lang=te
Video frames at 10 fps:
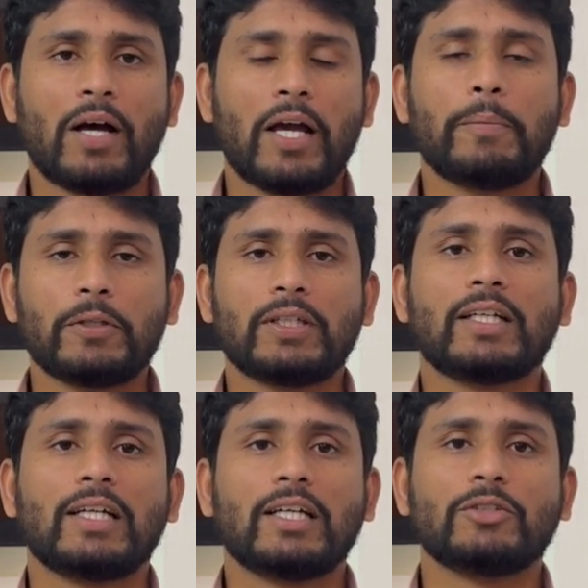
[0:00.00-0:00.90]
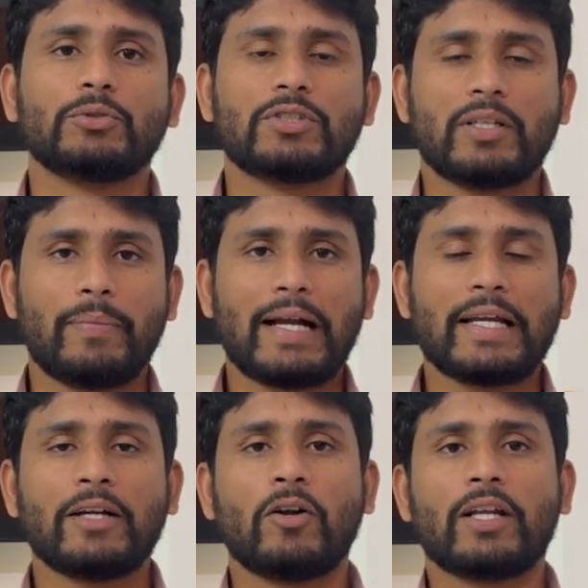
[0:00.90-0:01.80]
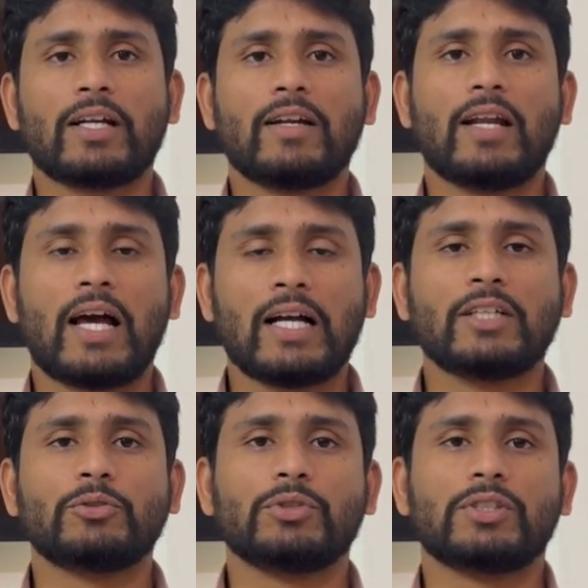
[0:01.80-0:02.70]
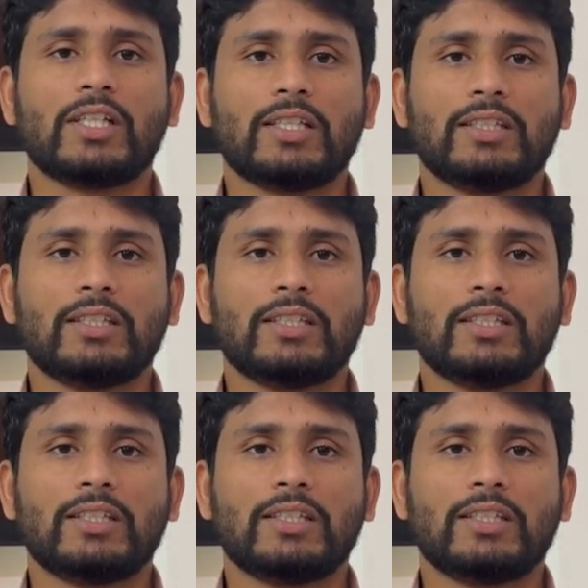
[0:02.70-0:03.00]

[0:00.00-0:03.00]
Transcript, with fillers: హైపోథెటికల్గా చూస్తే బ్యాటింగ్ ఆర్డర్ లాగా చూస్తే